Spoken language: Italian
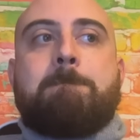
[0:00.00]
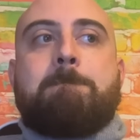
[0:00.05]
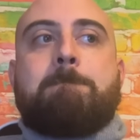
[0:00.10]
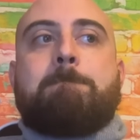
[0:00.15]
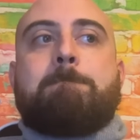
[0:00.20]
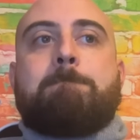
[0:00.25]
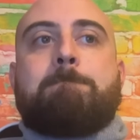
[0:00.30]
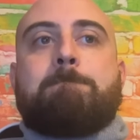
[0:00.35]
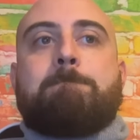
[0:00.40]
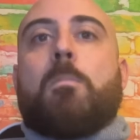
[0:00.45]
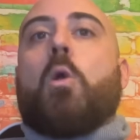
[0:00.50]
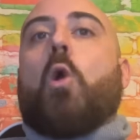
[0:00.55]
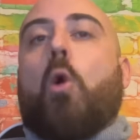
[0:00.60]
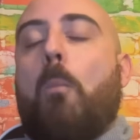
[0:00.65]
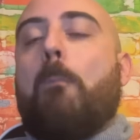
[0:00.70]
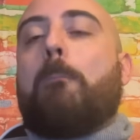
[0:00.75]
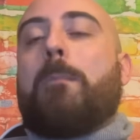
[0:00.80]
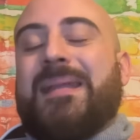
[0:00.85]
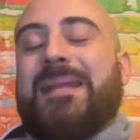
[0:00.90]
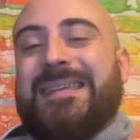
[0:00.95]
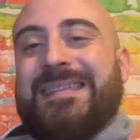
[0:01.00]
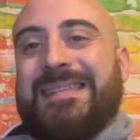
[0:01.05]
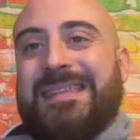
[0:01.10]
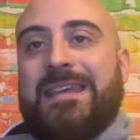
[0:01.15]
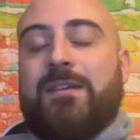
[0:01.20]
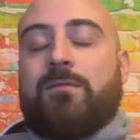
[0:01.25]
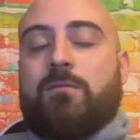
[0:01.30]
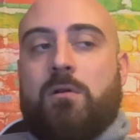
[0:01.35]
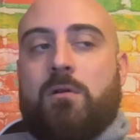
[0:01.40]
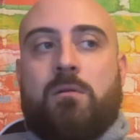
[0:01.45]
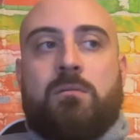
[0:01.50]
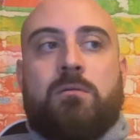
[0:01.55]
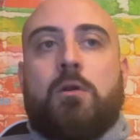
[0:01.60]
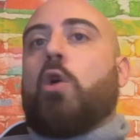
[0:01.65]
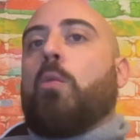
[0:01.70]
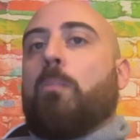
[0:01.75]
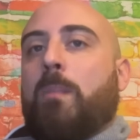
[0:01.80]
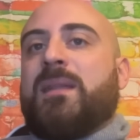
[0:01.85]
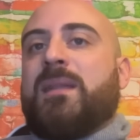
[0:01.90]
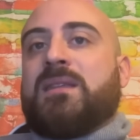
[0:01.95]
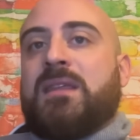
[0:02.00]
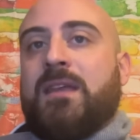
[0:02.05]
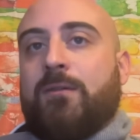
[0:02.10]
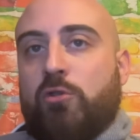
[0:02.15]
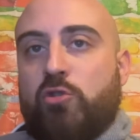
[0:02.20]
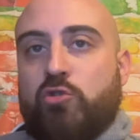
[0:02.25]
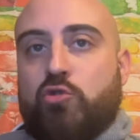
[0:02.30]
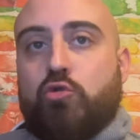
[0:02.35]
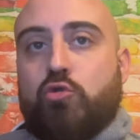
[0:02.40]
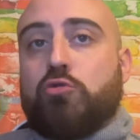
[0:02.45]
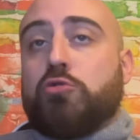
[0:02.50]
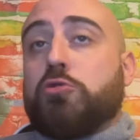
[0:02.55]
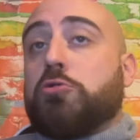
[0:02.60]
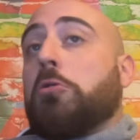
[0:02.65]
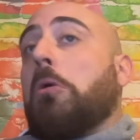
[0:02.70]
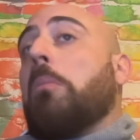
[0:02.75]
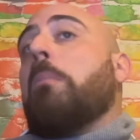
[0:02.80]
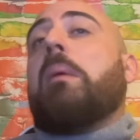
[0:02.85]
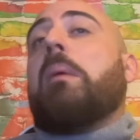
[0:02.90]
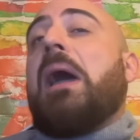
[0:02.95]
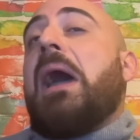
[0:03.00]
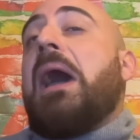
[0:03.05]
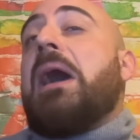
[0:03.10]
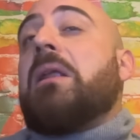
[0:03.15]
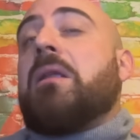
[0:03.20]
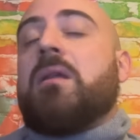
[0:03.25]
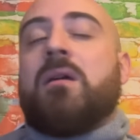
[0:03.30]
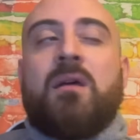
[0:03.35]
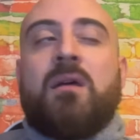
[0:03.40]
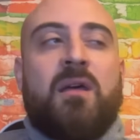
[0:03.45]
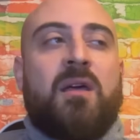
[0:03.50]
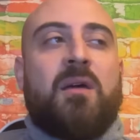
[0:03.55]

mh, competitivo, competitivo il giusto per